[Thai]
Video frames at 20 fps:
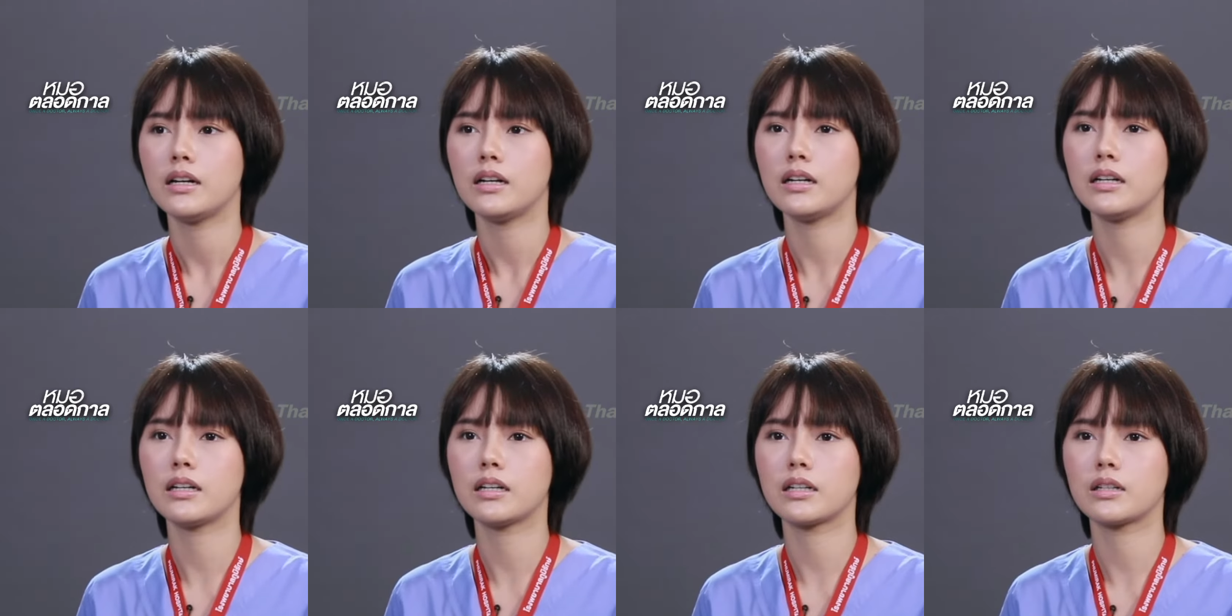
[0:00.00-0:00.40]

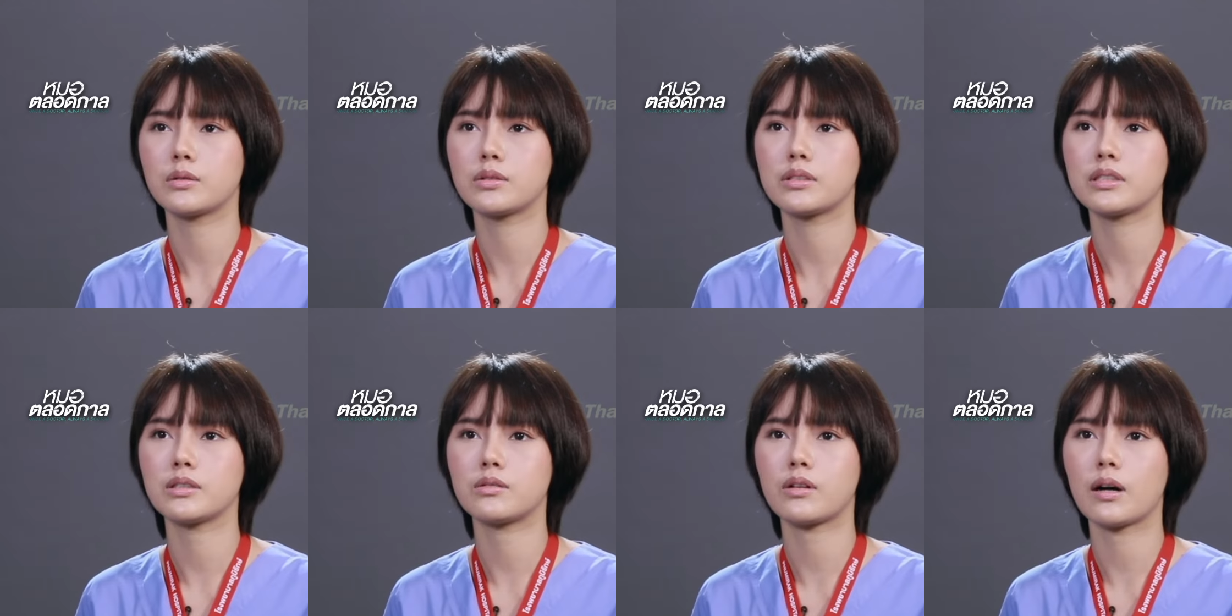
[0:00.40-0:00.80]
เออ
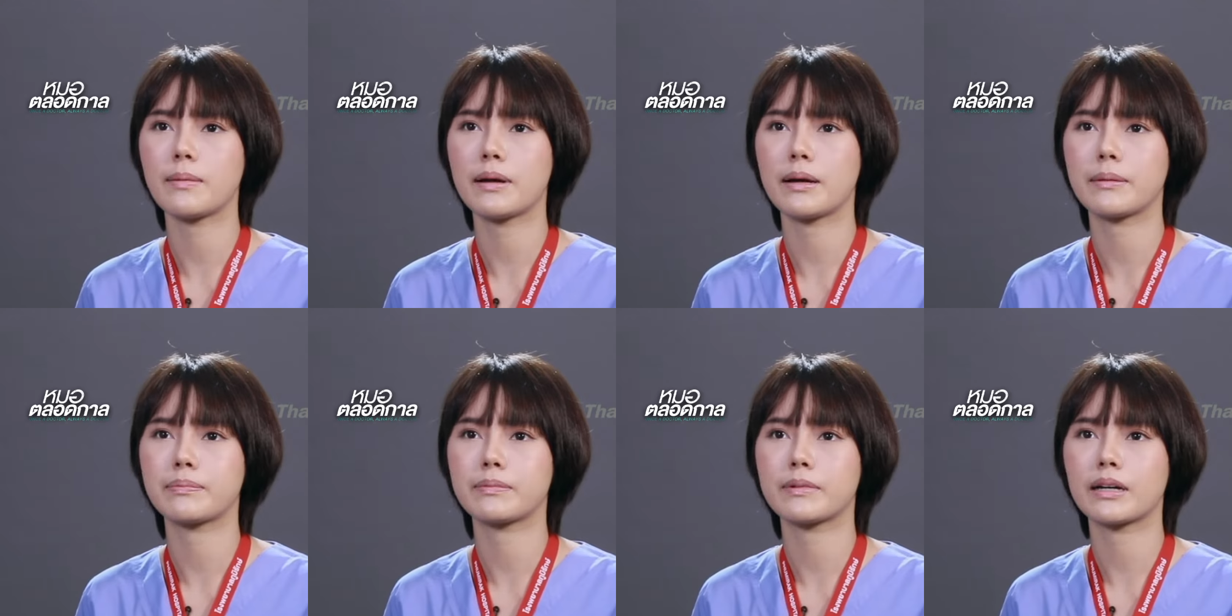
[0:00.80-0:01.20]
รู้สึกว่า
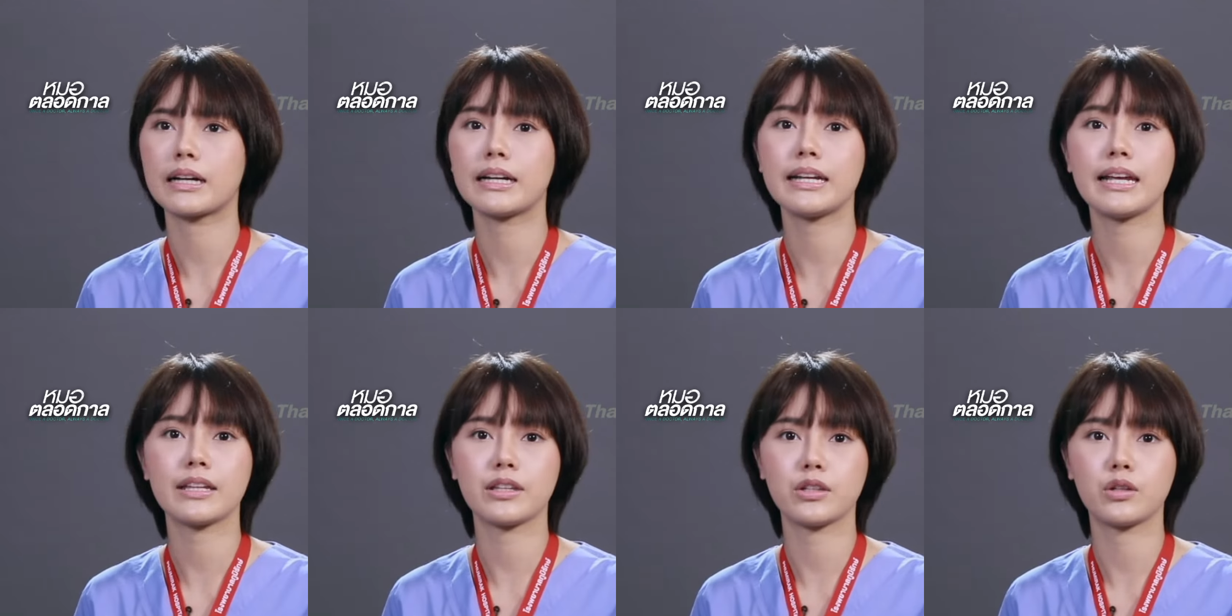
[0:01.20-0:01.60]
แบบเค
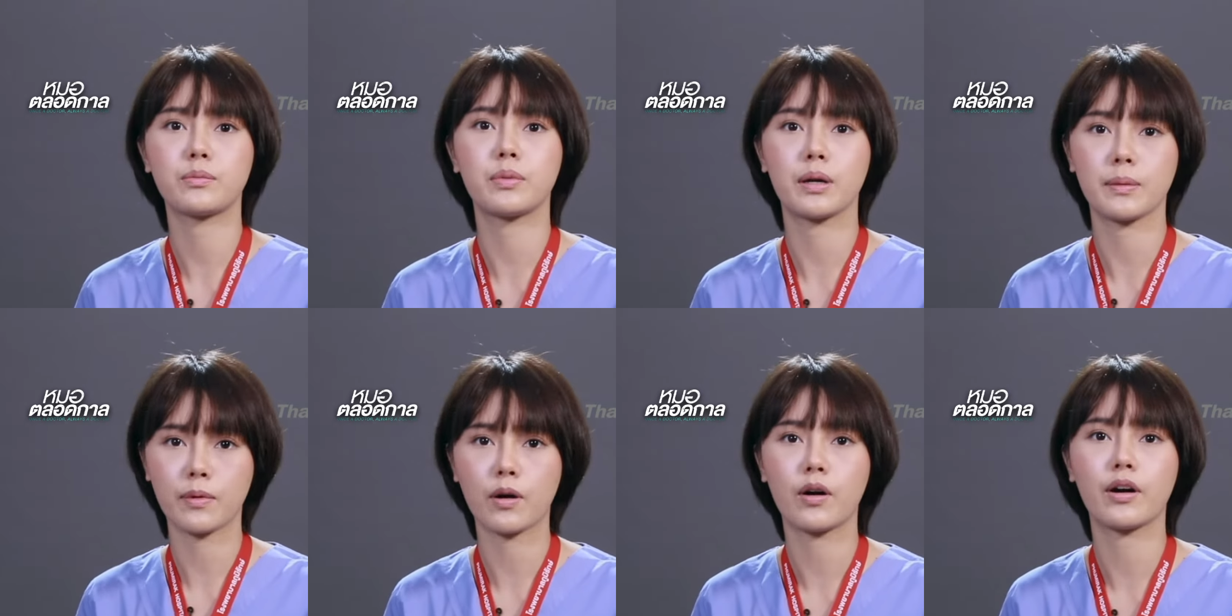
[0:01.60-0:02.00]
รียดอ
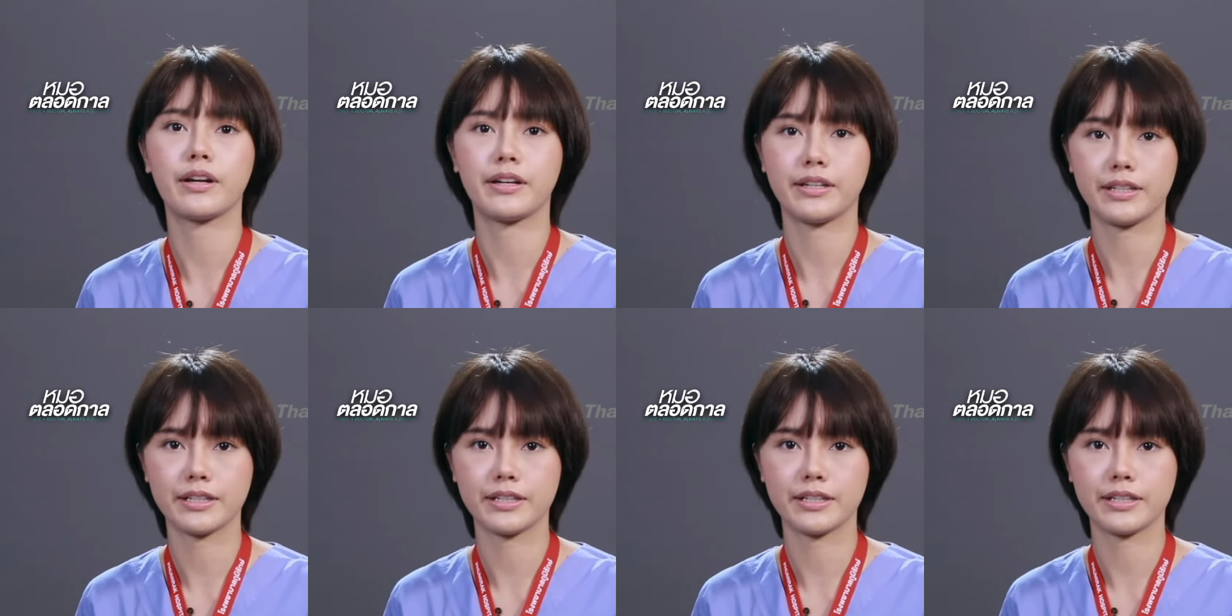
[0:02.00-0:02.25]
ยู่บ่อย